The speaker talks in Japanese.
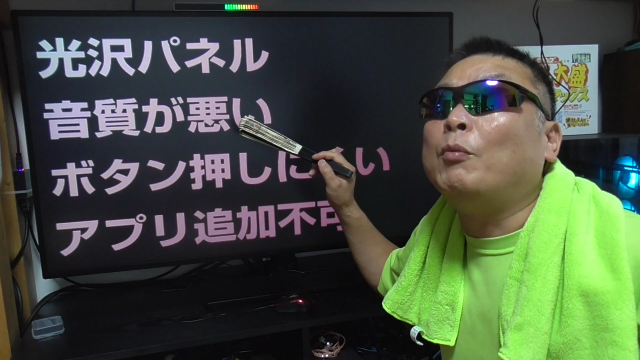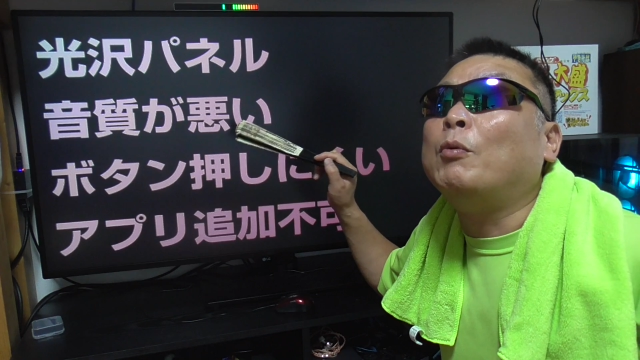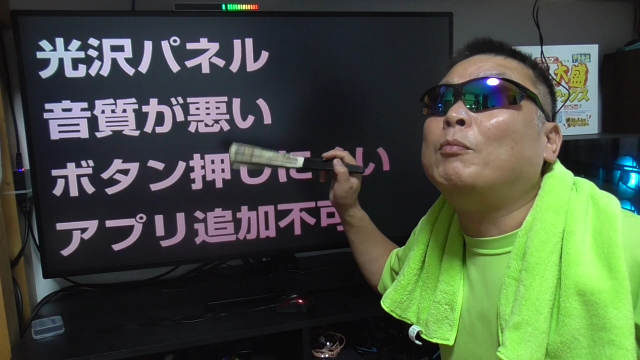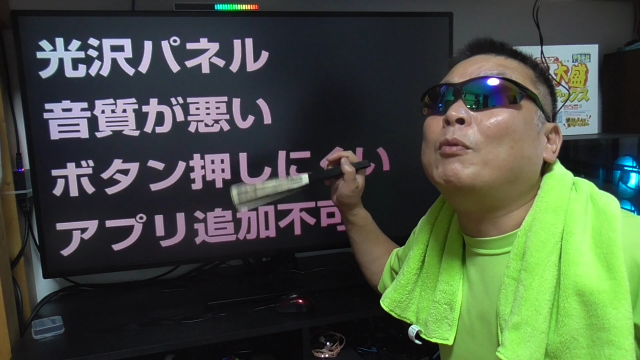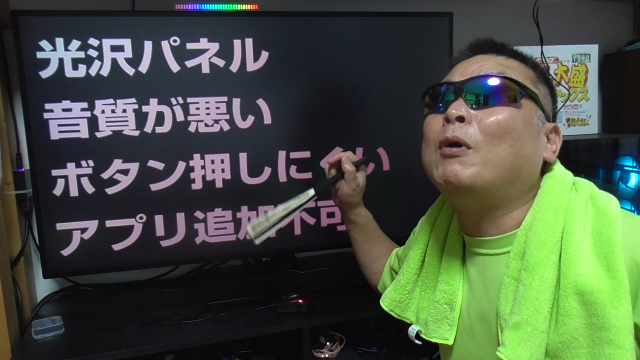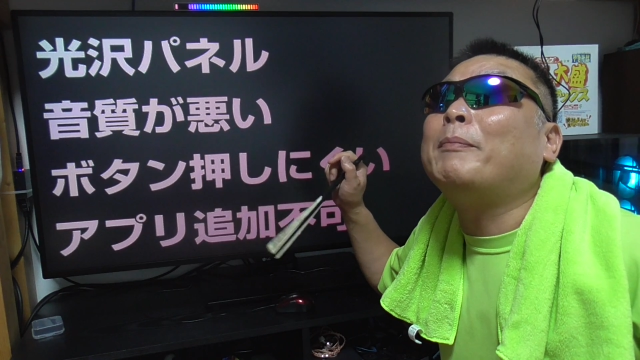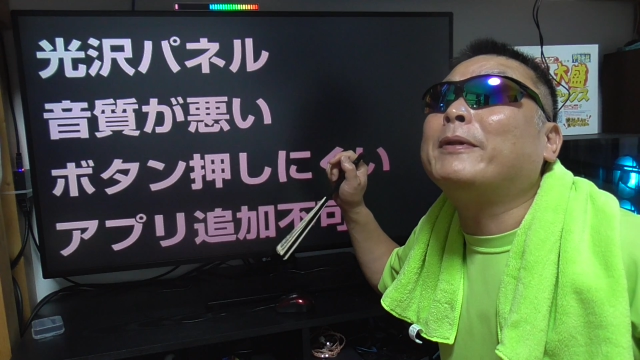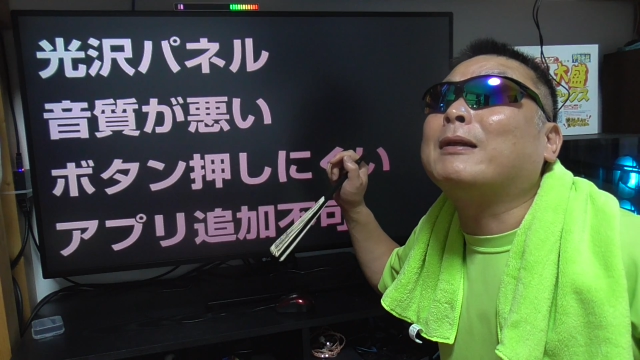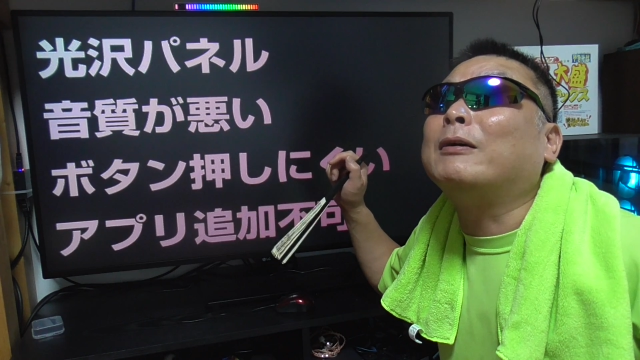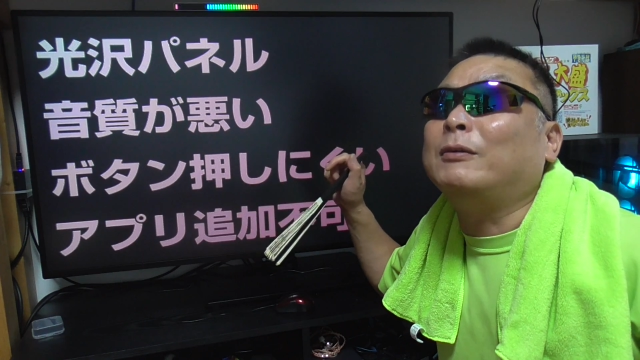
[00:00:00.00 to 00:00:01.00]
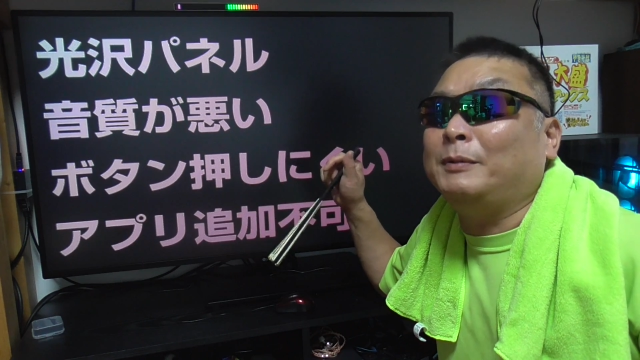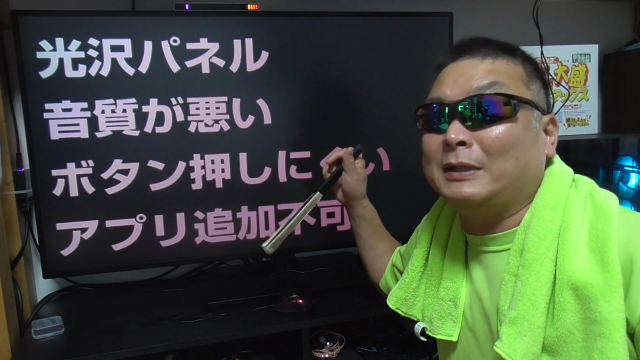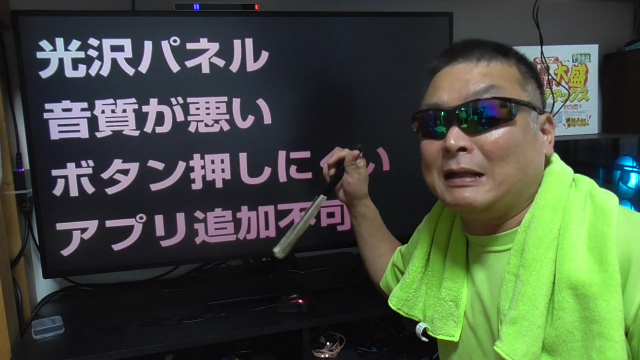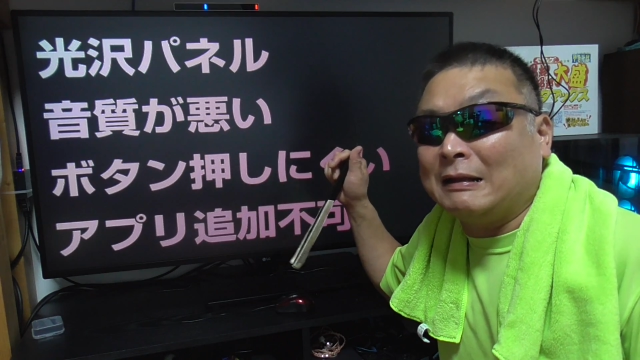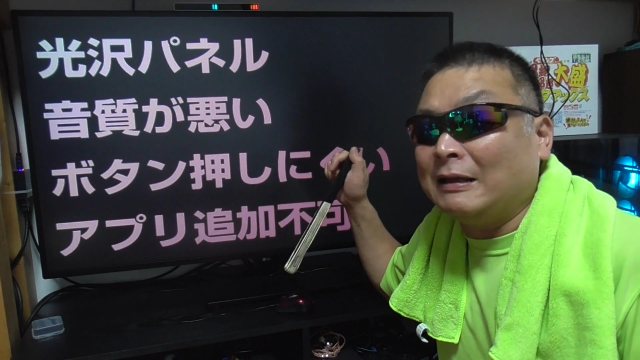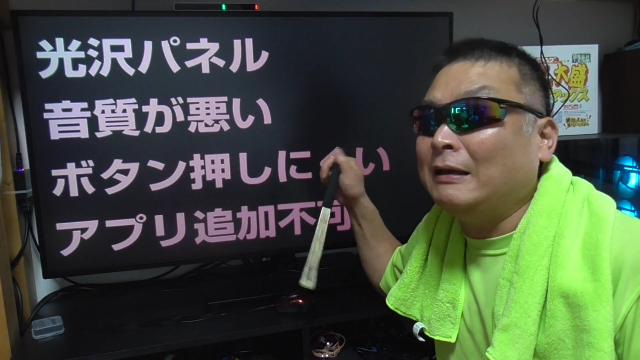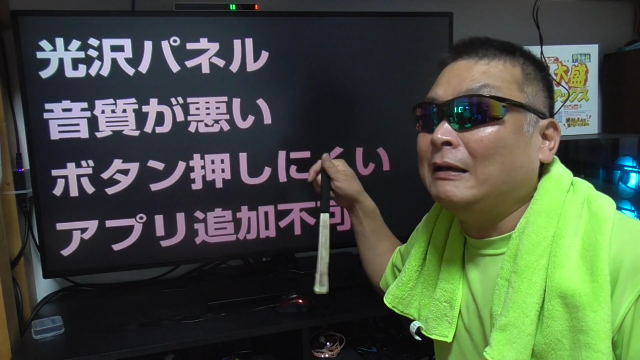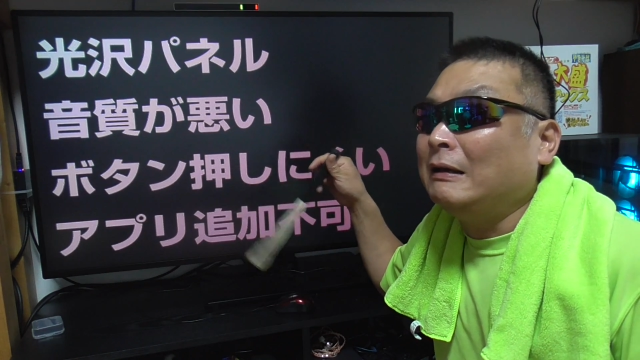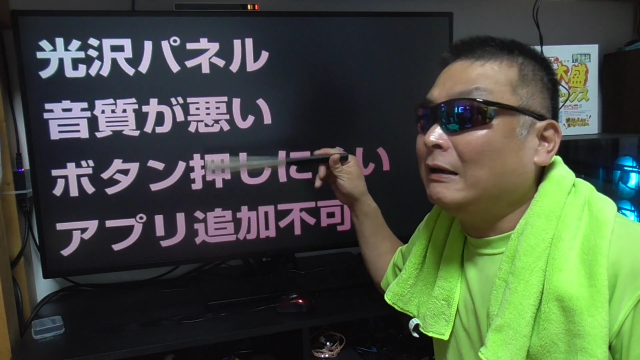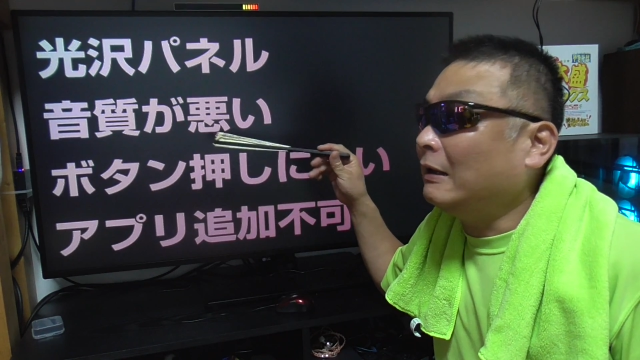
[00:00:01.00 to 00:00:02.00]
もうもうぴったりよみたいなね、
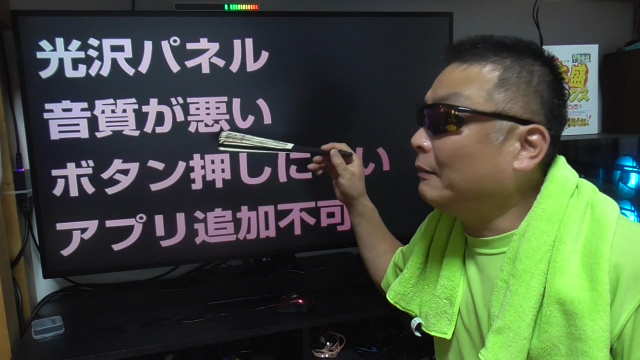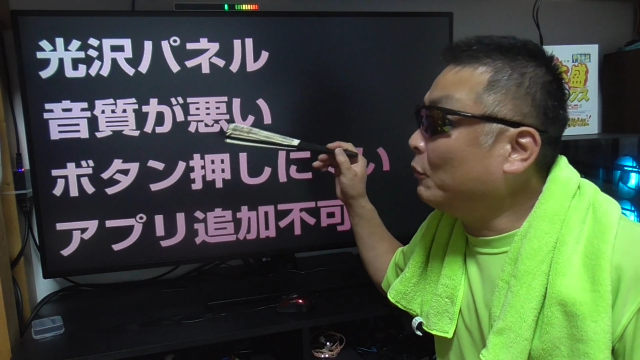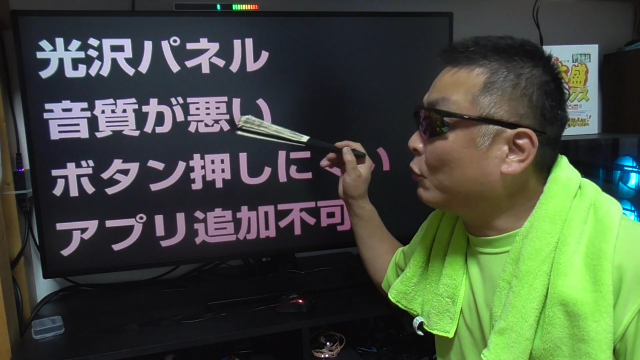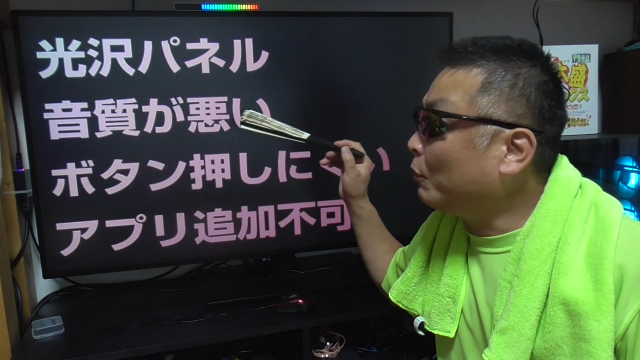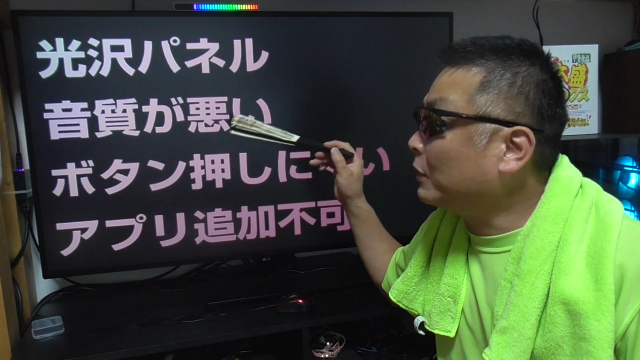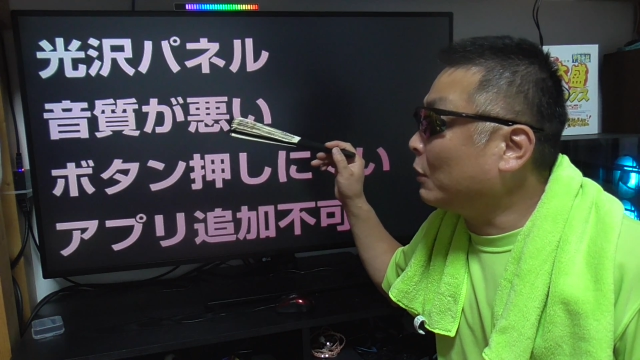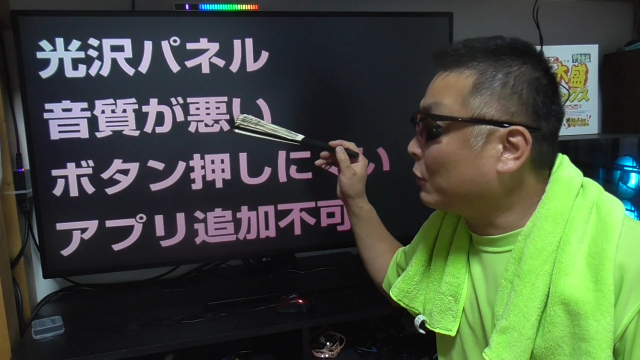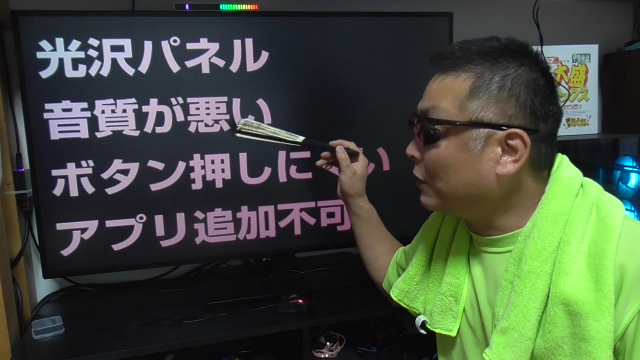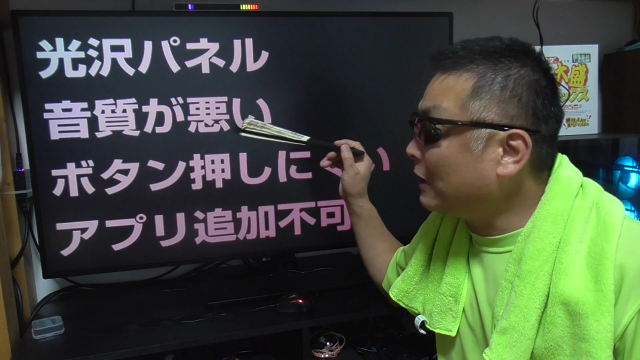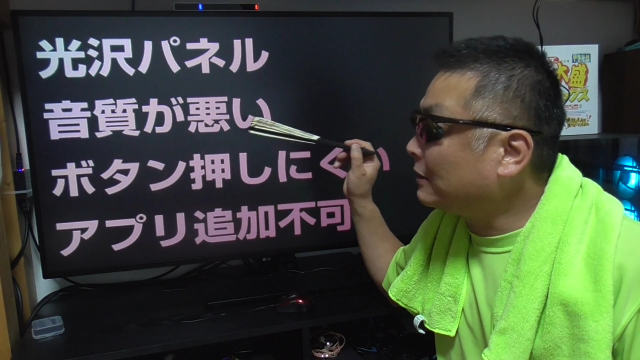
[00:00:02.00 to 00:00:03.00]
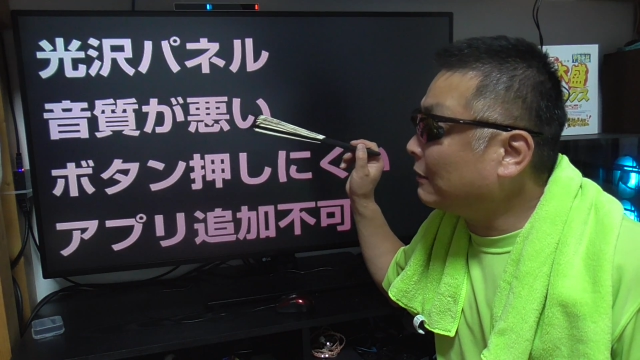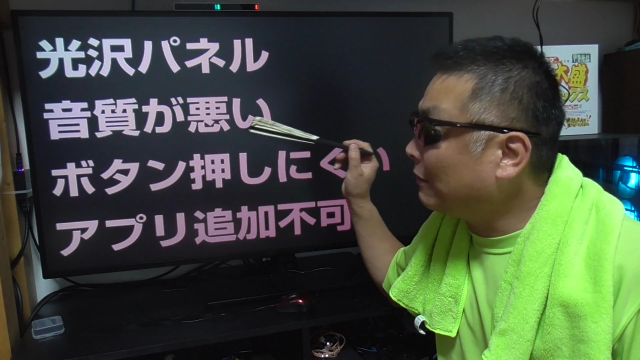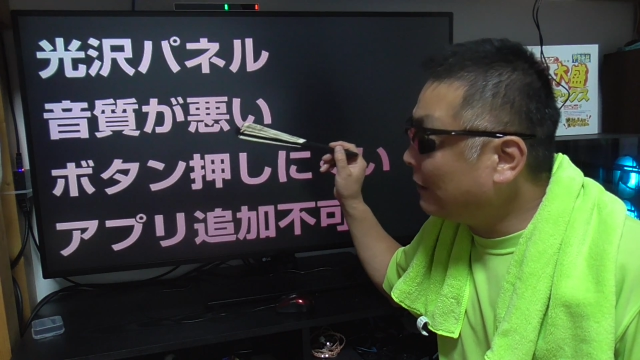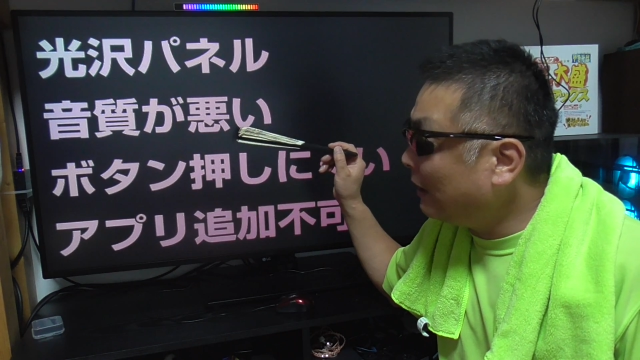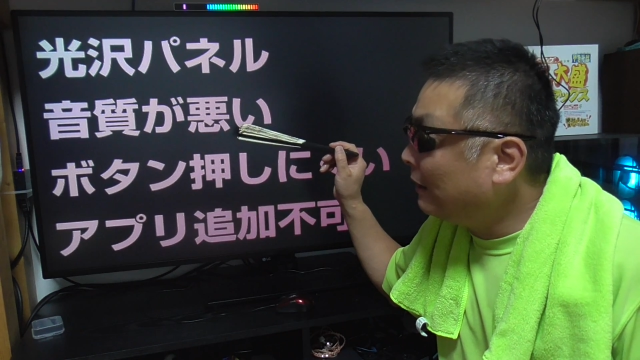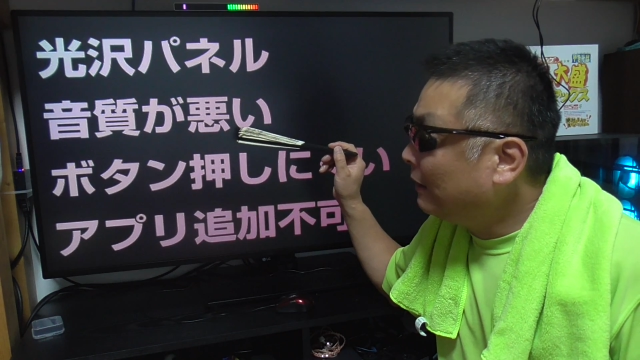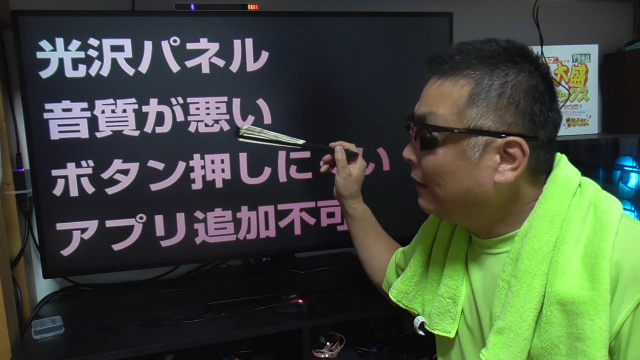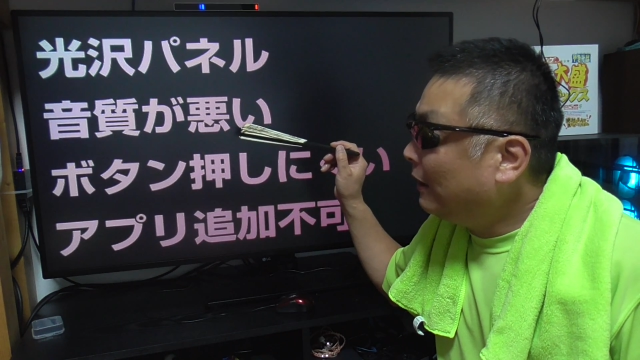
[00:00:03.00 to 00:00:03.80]
えー、もうこもった音になっちゃうので、